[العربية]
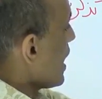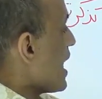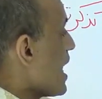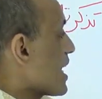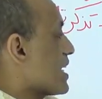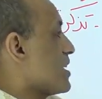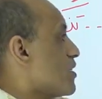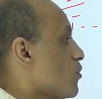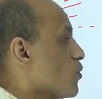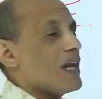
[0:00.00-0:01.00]
ولا
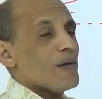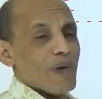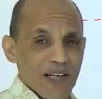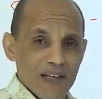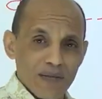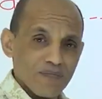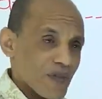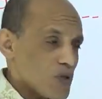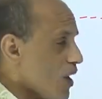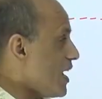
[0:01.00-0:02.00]
لكن ولا بل
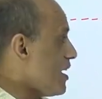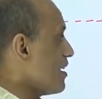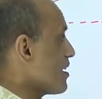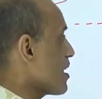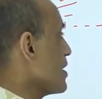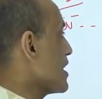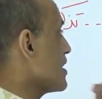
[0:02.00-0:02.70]
سؤال جميل